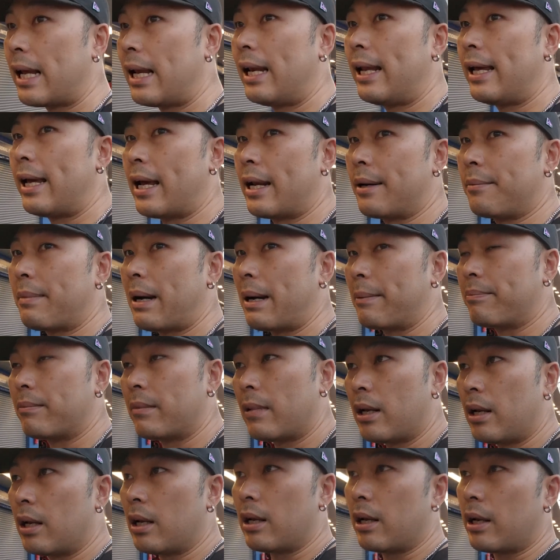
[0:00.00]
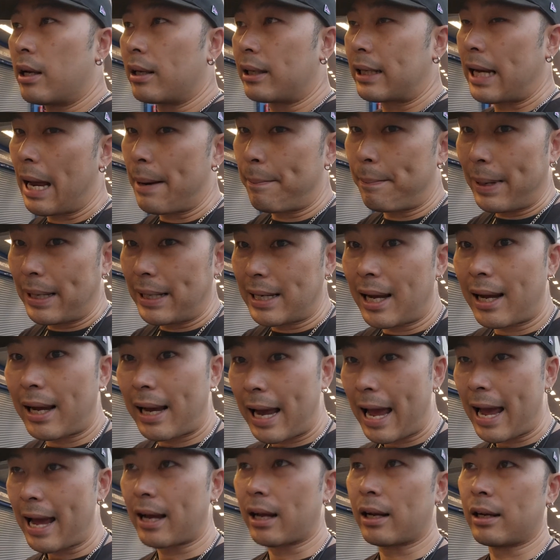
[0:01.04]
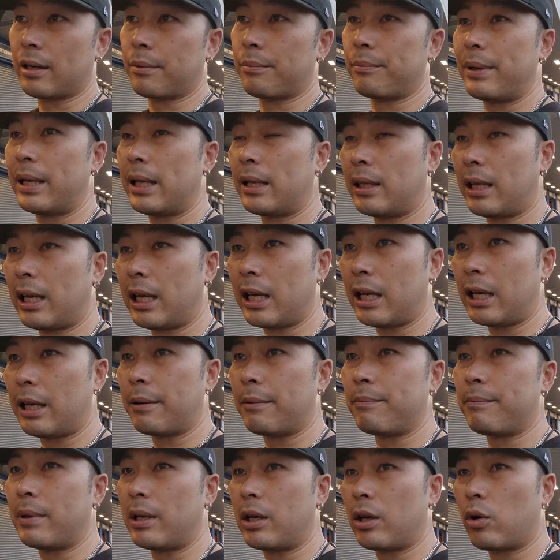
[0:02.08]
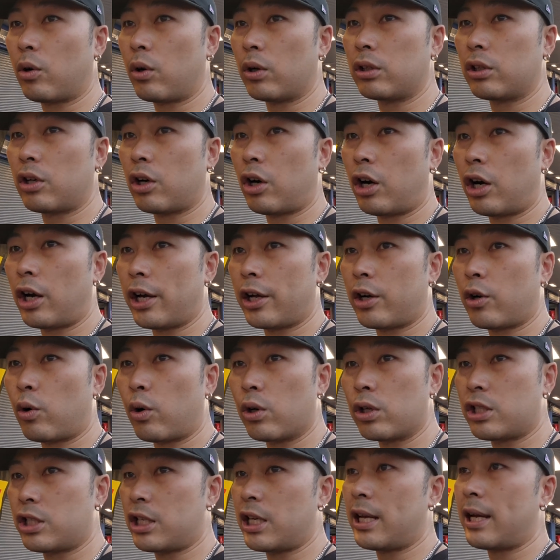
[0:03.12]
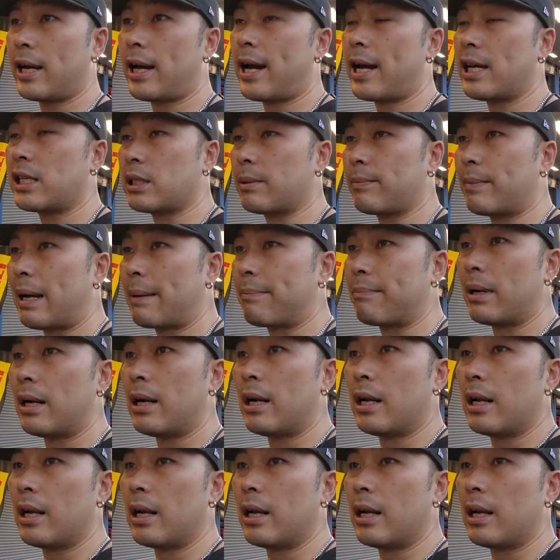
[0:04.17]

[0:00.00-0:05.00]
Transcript: ได้เรียนแบบการเป็นนักแข่งมีทีมมีคนคอยโคชชิ่งให้สำหรับ